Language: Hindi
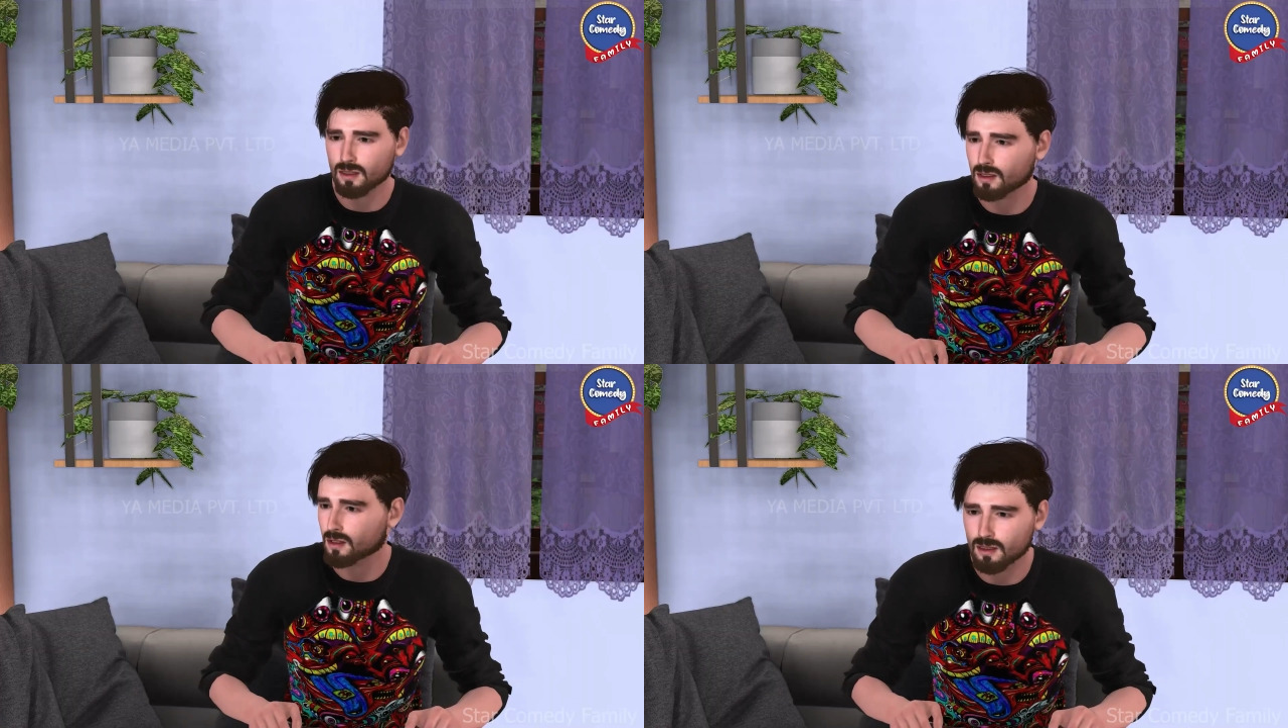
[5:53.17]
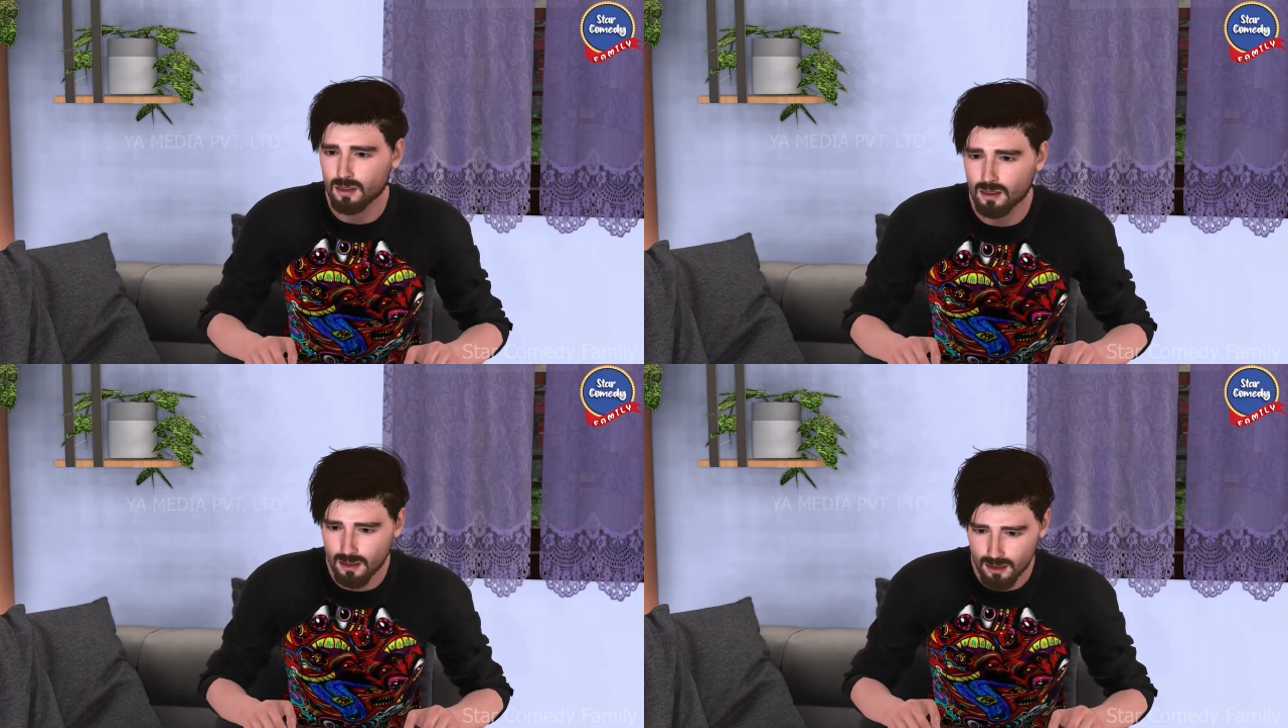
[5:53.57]
सबको
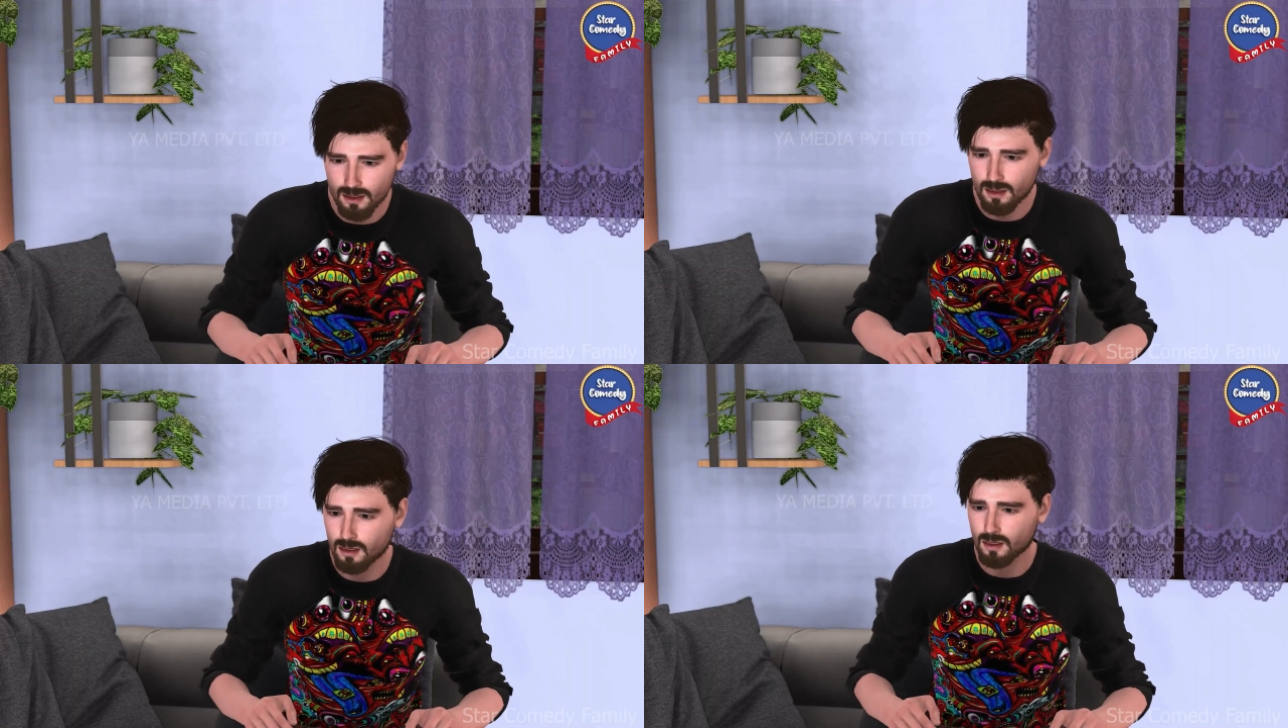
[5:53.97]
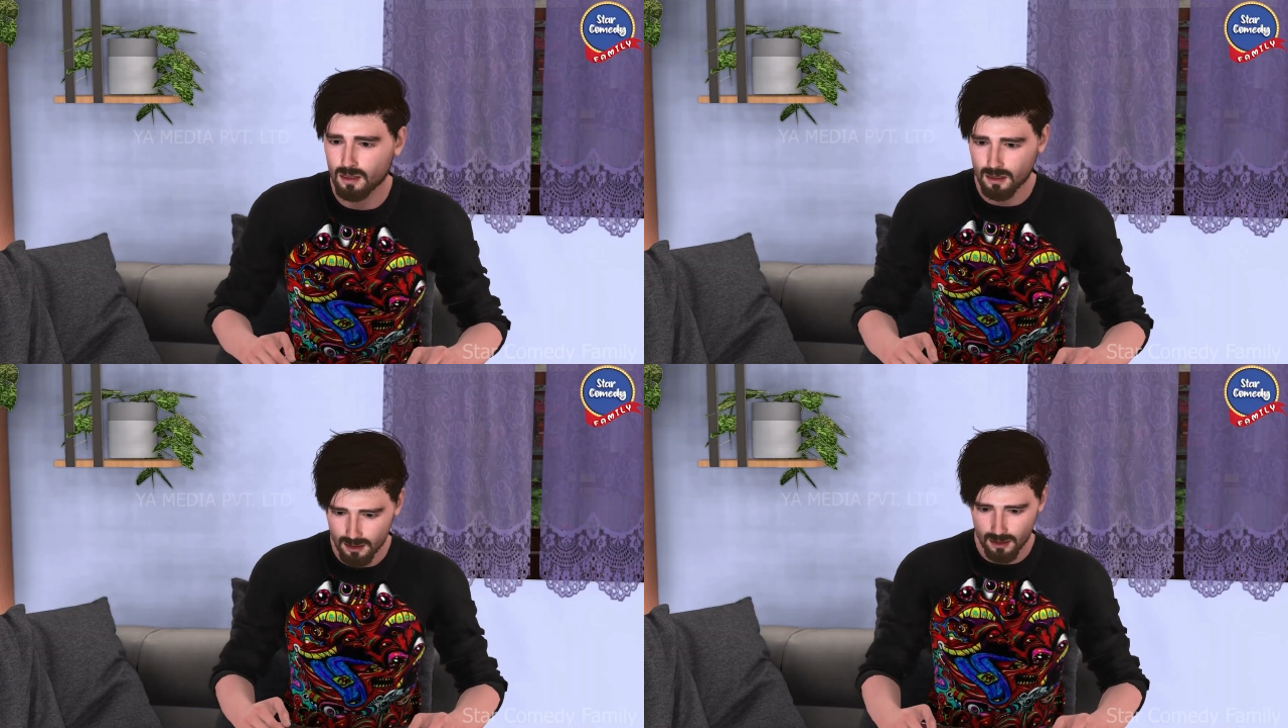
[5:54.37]
पता है
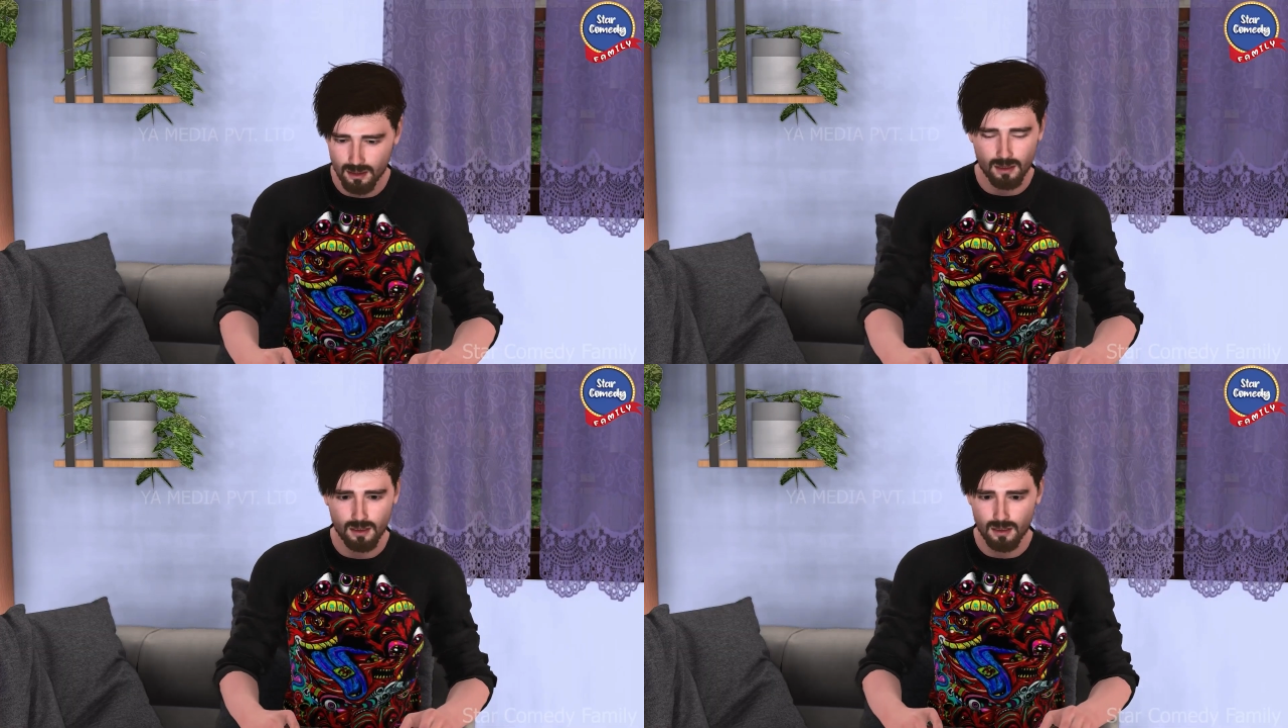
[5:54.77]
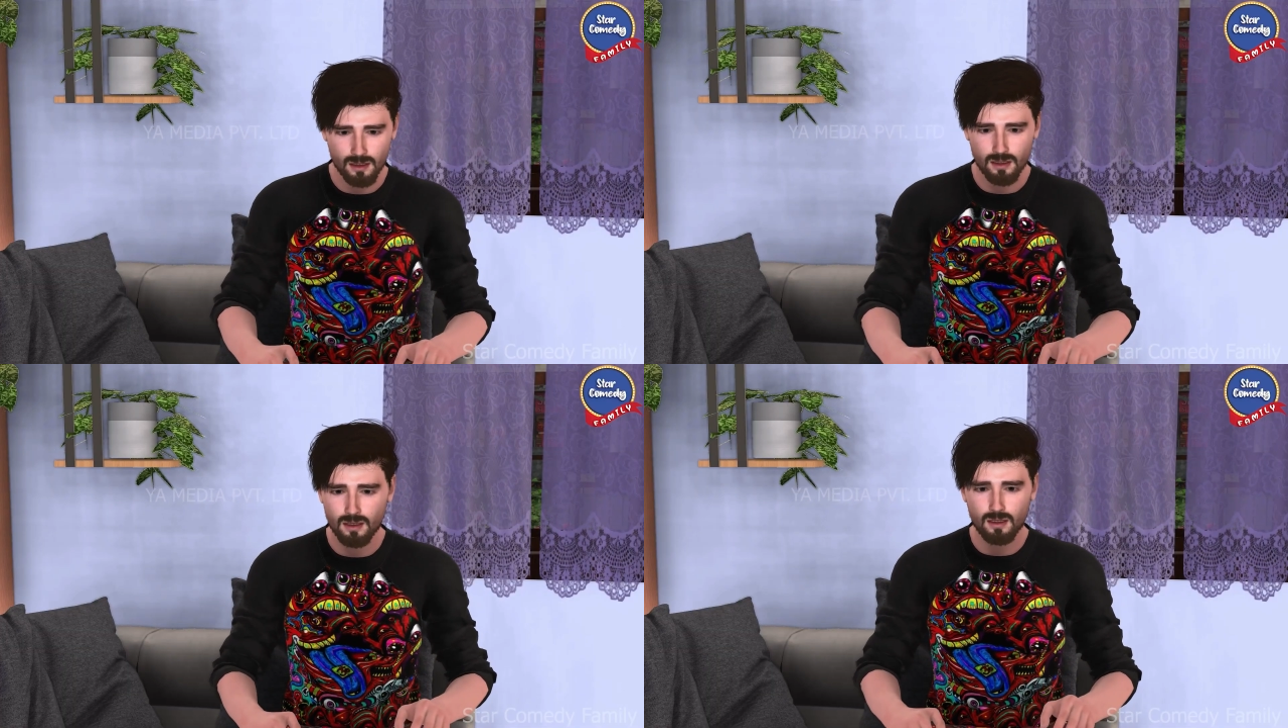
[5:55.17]
कि मैं एक
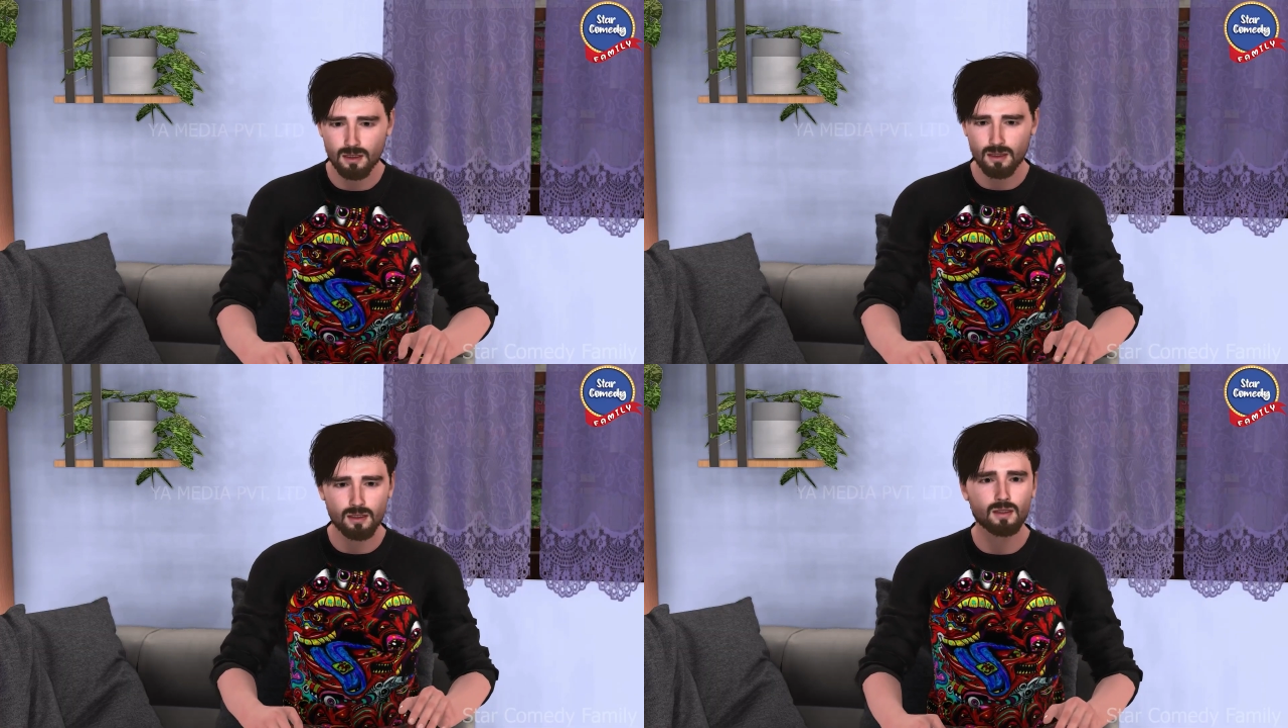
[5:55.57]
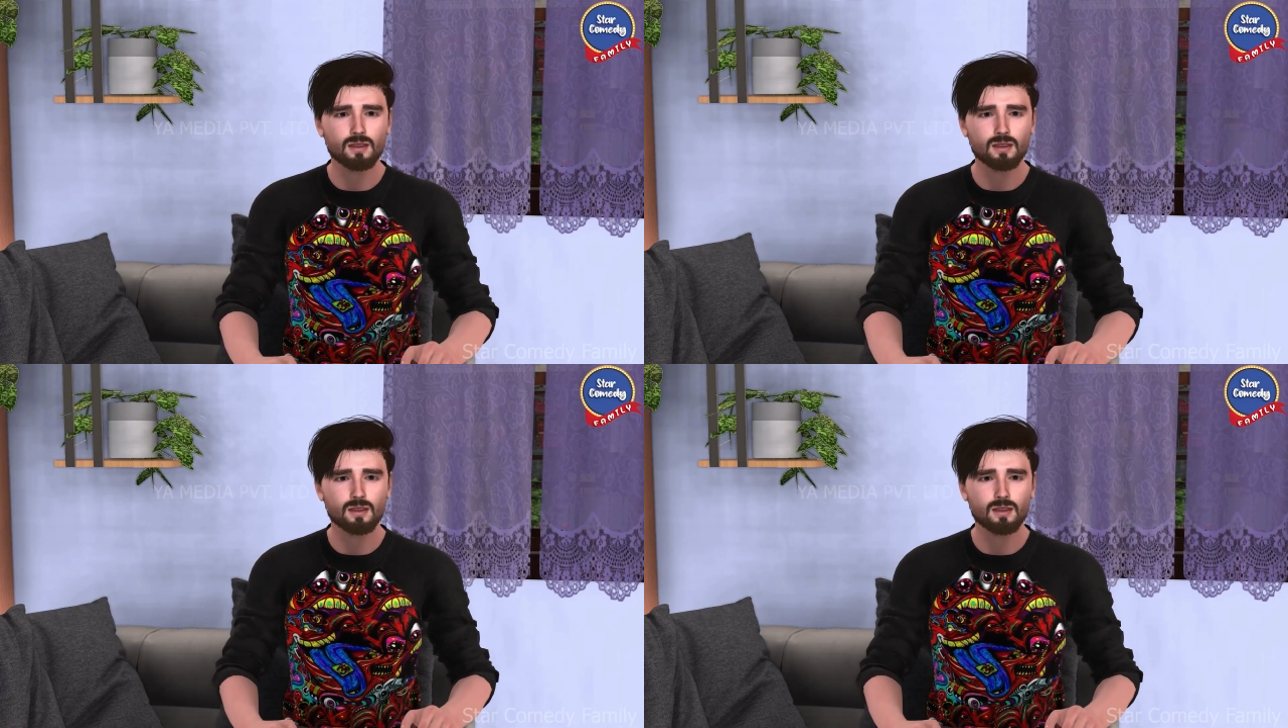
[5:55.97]
वैश्या थी